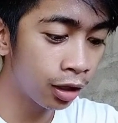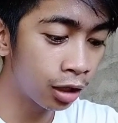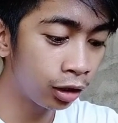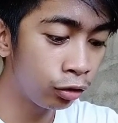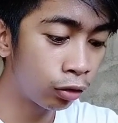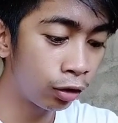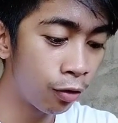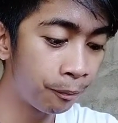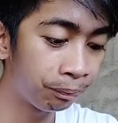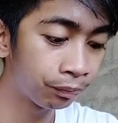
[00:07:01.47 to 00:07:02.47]
natin yung ano?
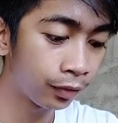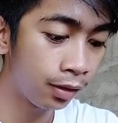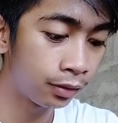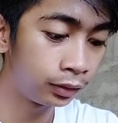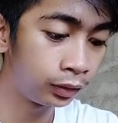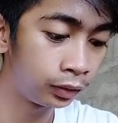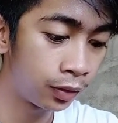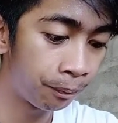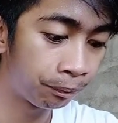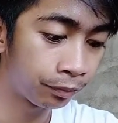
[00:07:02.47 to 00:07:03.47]

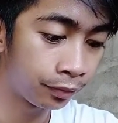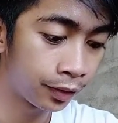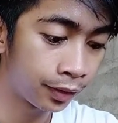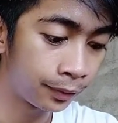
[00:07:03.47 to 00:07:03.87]
Ayusin pa.